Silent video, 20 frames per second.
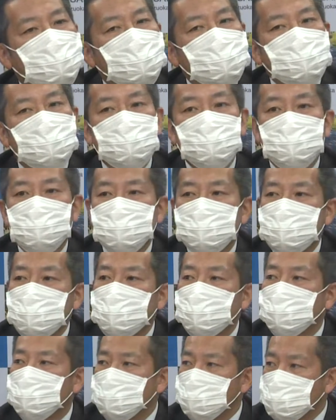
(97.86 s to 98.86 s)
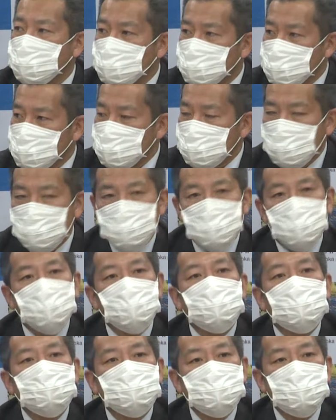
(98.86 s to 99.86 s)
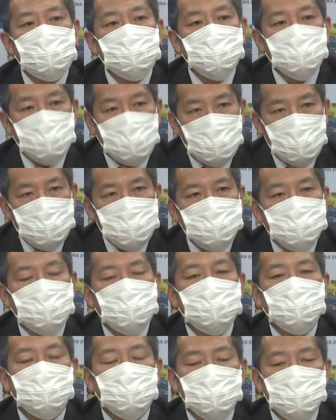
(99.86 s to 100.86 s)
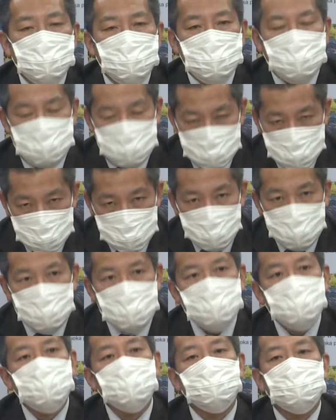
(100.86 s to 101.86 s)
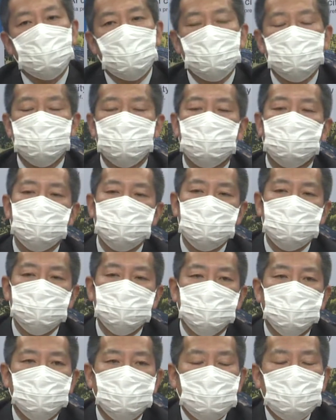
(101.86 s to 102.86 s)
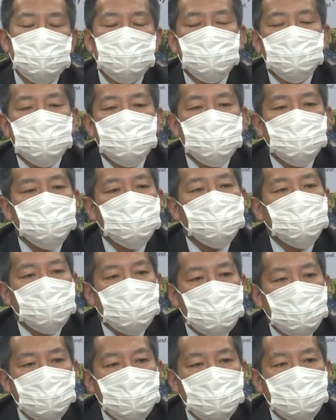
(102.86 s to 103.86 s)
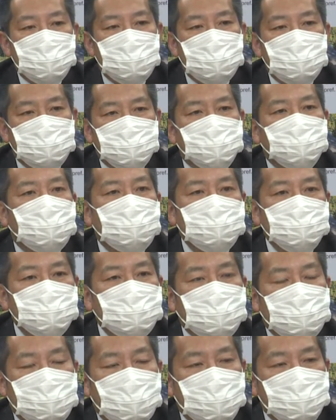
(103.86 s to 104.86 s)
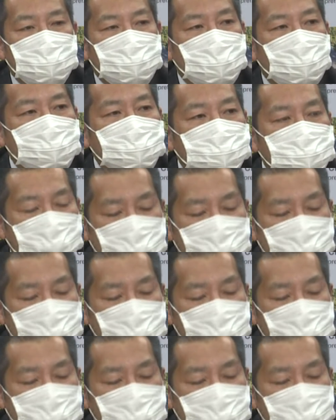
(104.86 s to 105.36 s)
来年の市政50周年のお話だとか、それをきっかけにというか、さらにそこからということで、将来に向けた、未来に